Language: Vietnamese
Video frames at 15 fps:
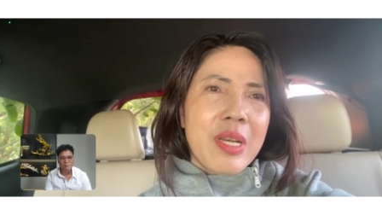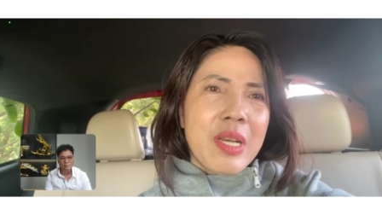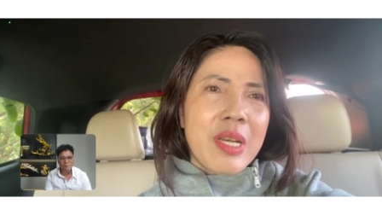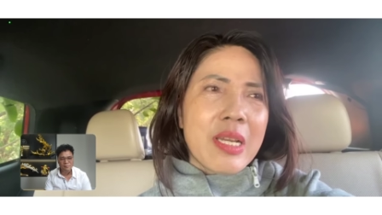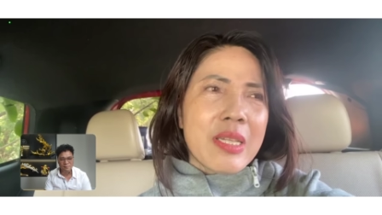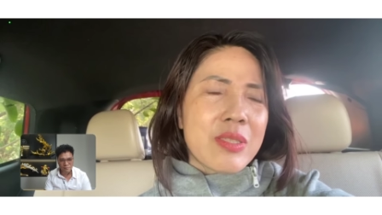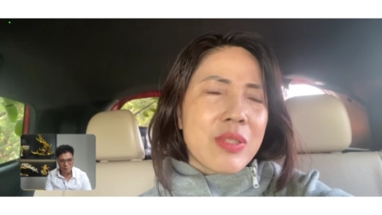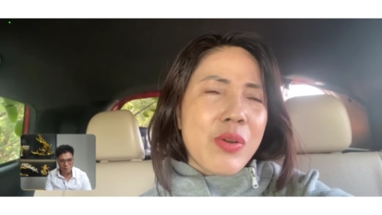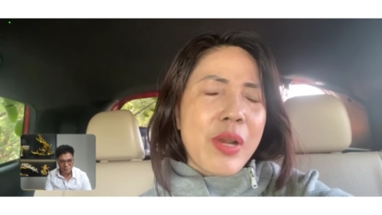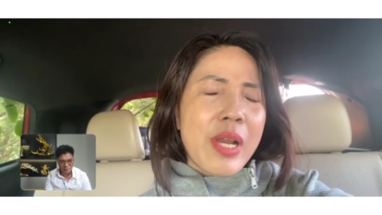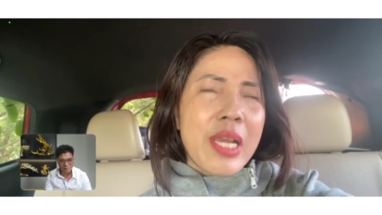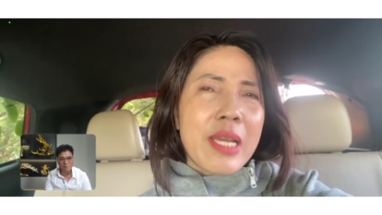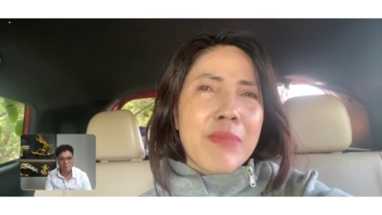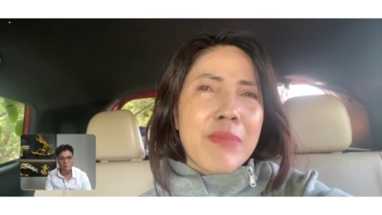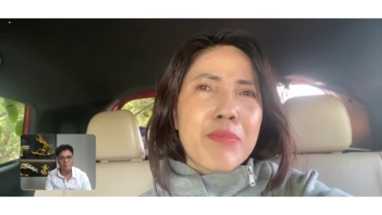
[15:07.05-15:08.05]
là cho
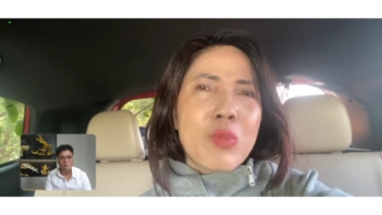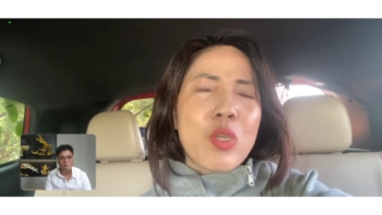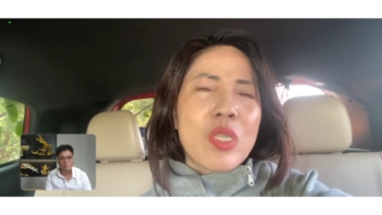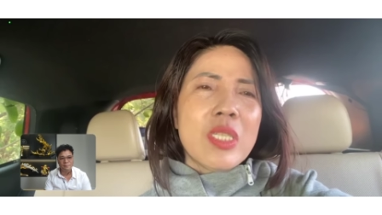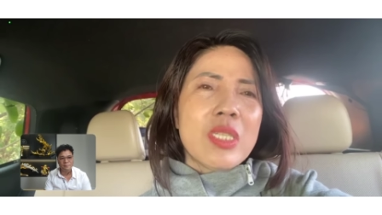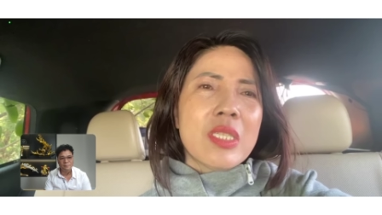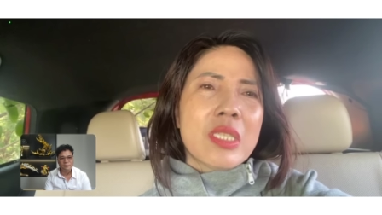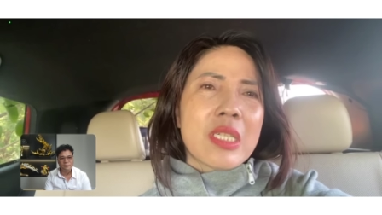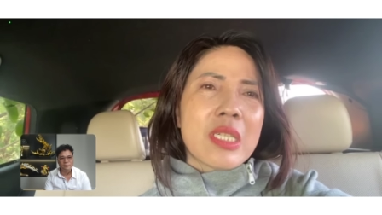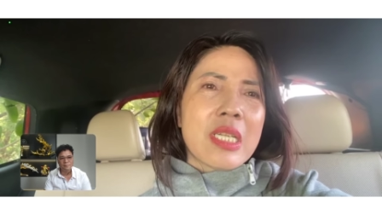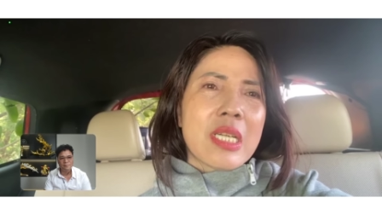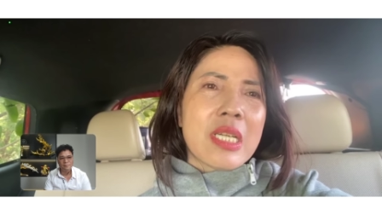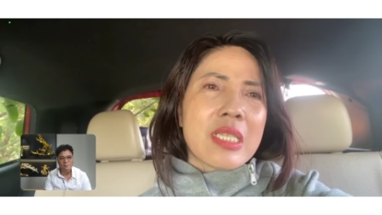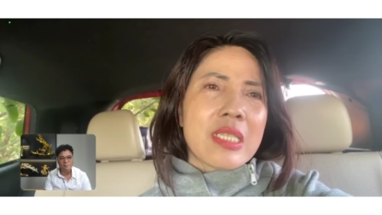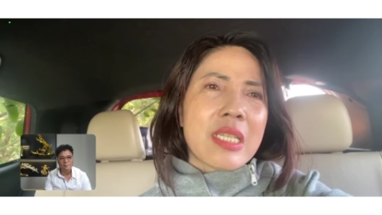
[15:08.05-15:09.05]
em coi như
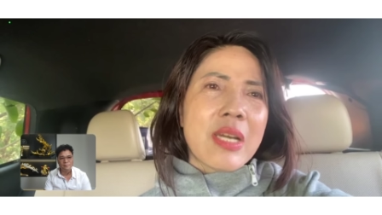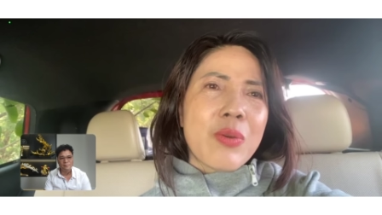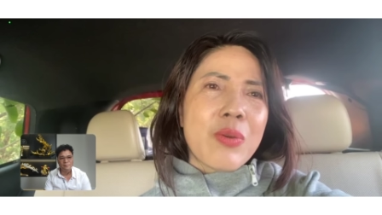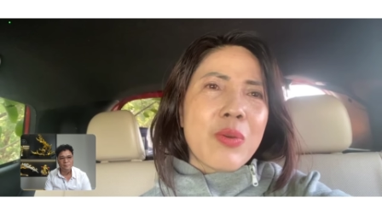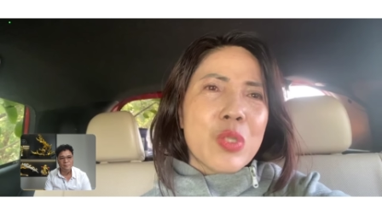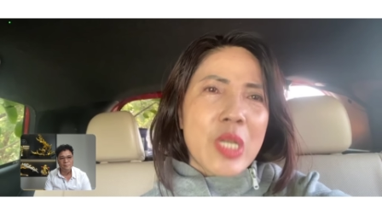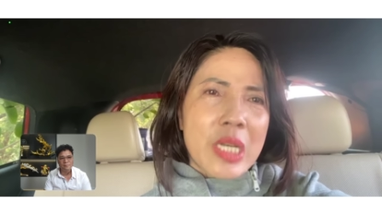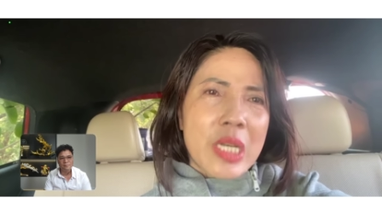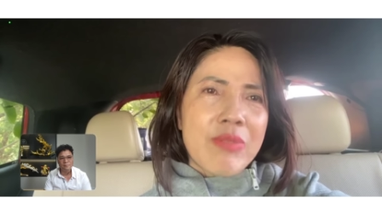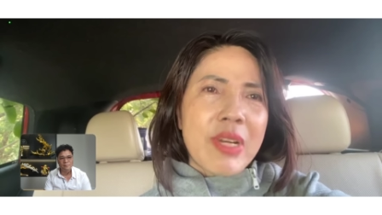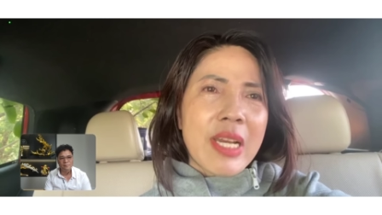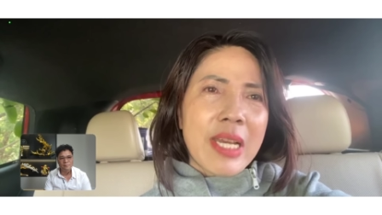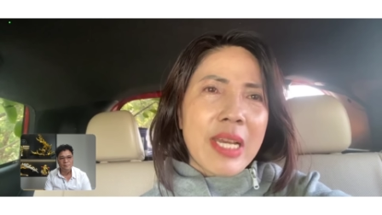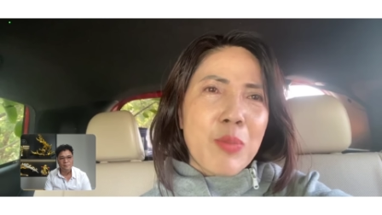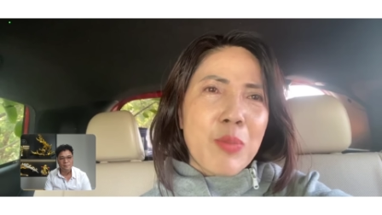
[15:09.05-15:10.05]
rằng là ra nói chuyện
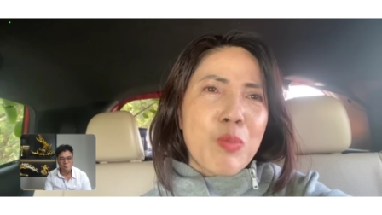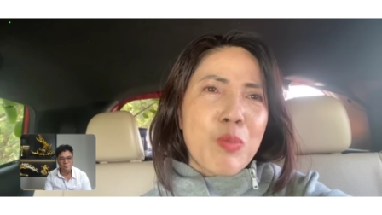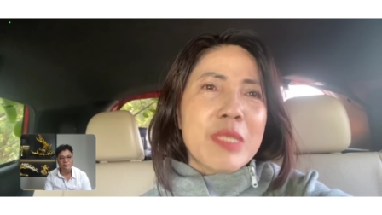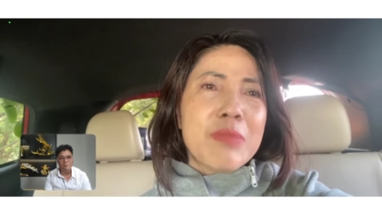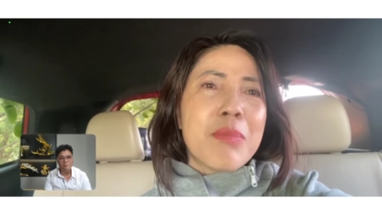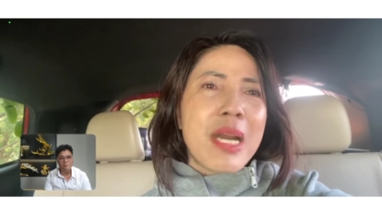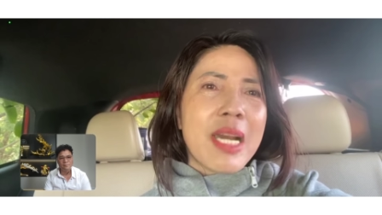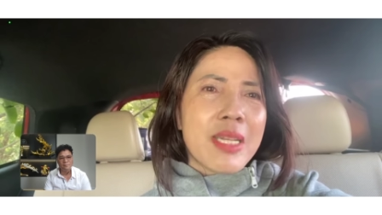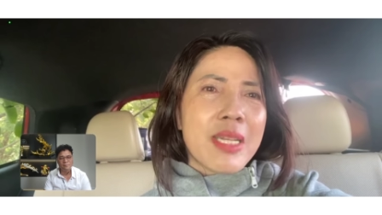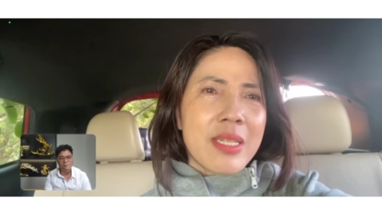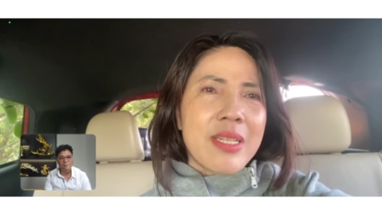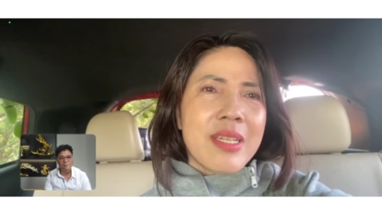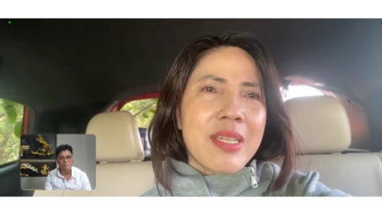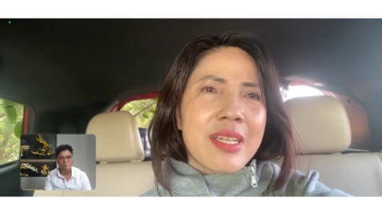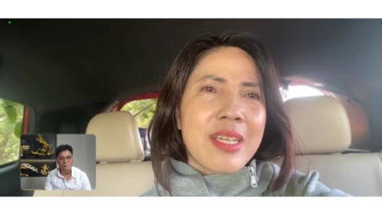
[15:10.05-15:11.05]
và em cũng trình bày
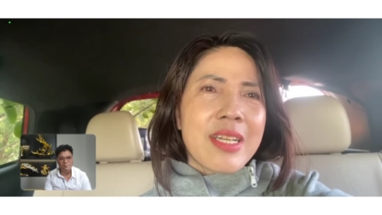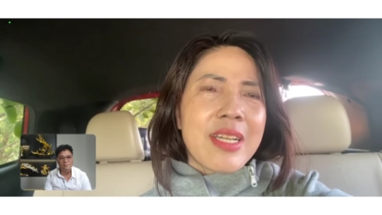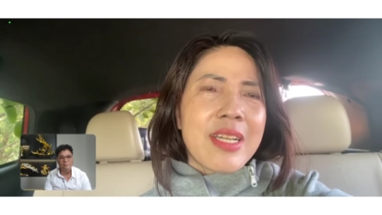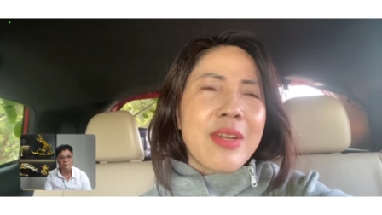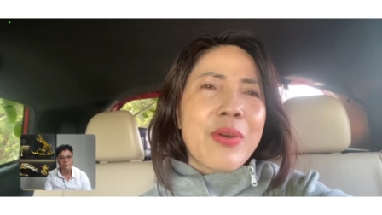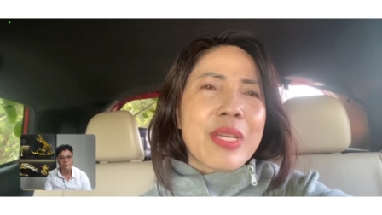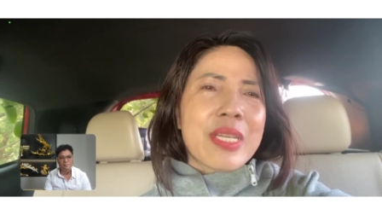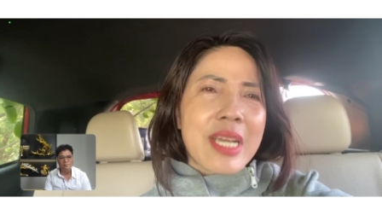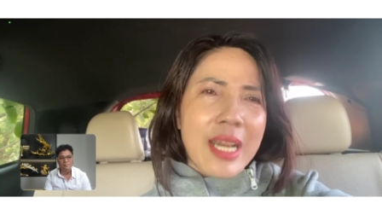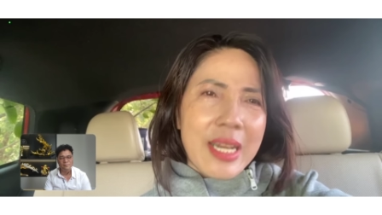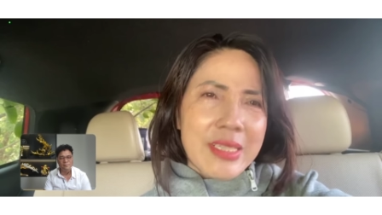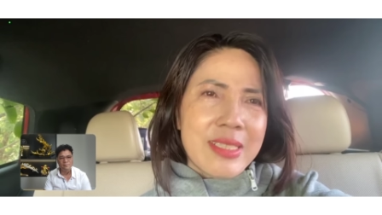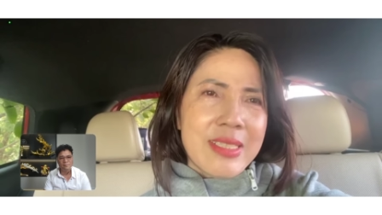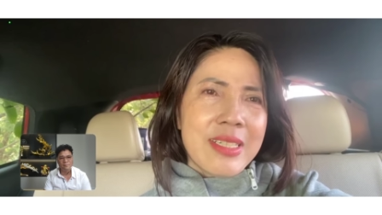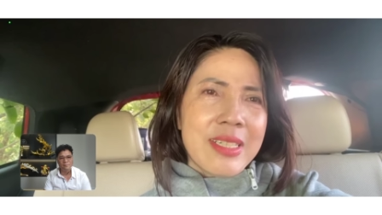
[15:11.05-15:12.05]
cái cái hoàn
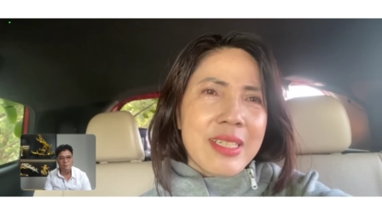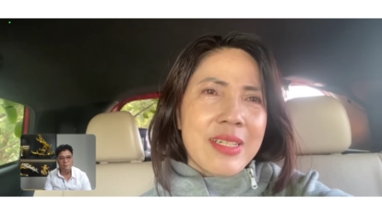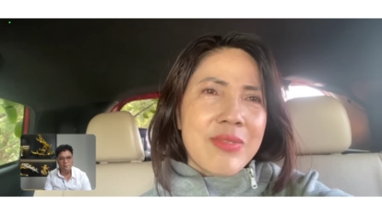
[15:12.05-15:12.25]
cảnh